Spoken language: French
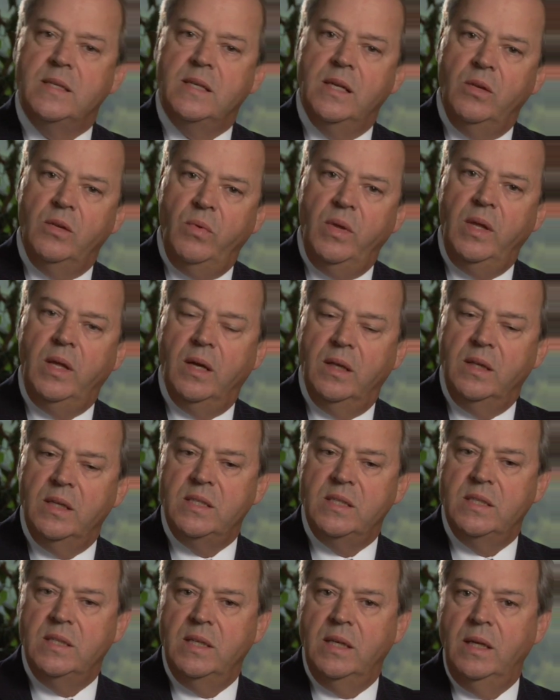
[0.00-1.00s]
c'est lui qui a
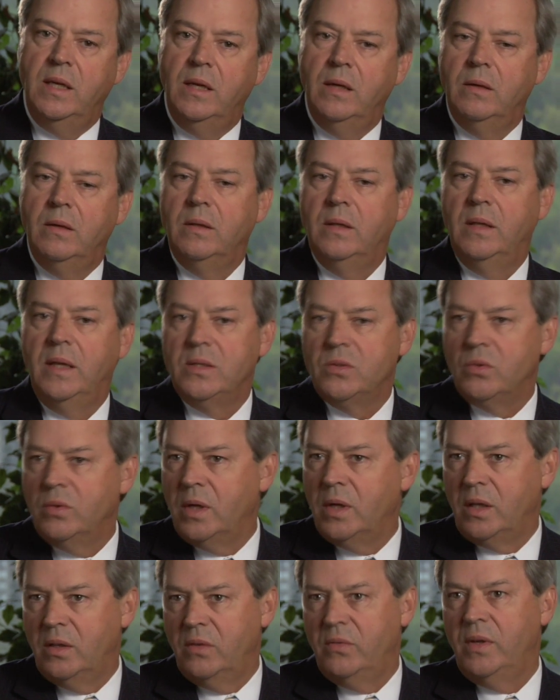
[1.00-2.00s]
décidé, dès
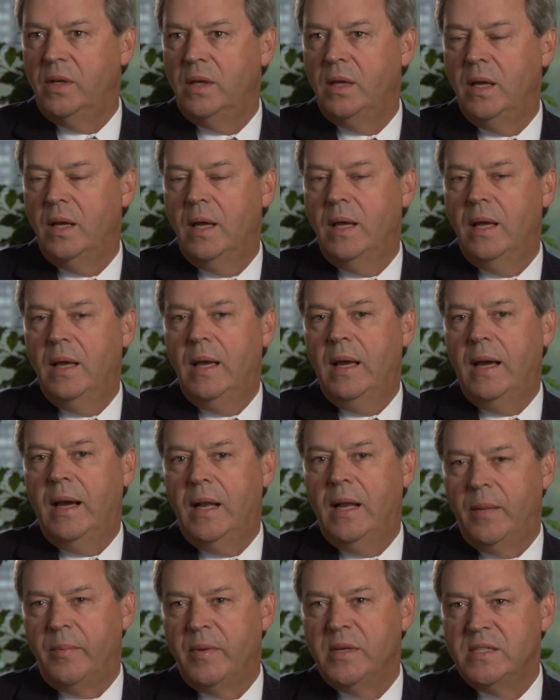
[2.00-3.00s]
son arrivée
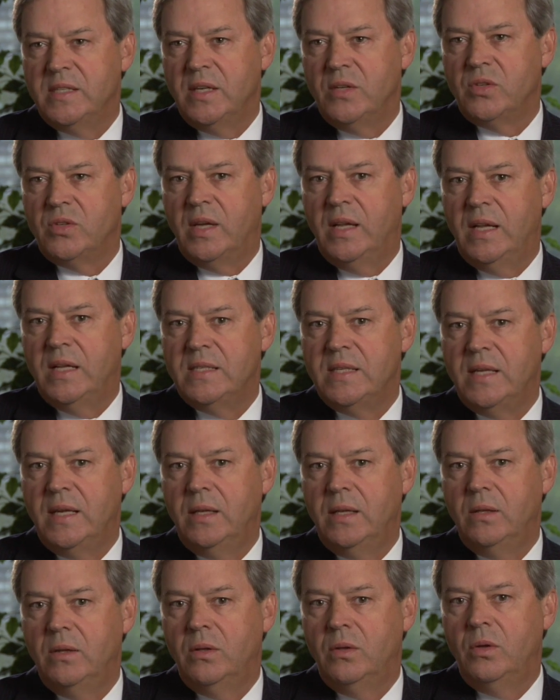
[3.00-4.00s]
à la présidence du
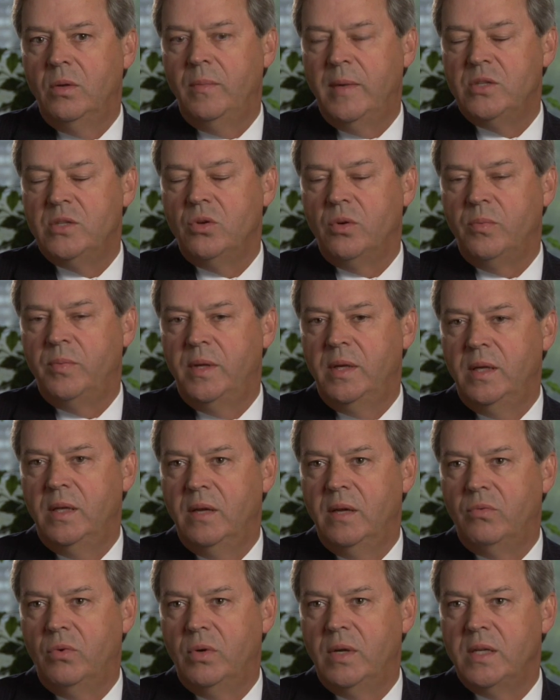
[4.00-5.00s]
Canadien, de mettre sur pied
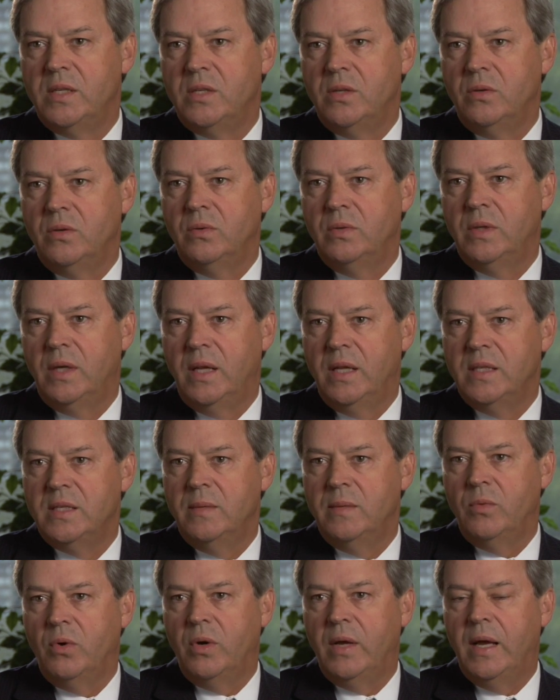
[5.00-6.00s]
la Fondation des
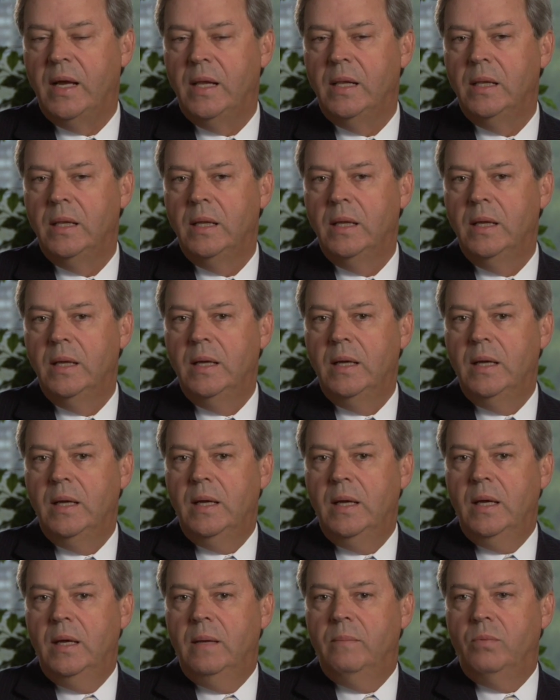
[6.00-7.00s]
Canadiens de Montréal
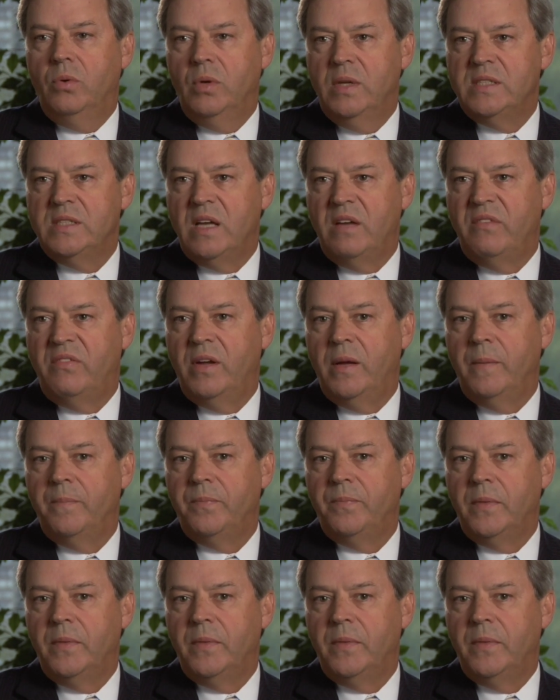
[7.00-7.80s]
pour les enfants.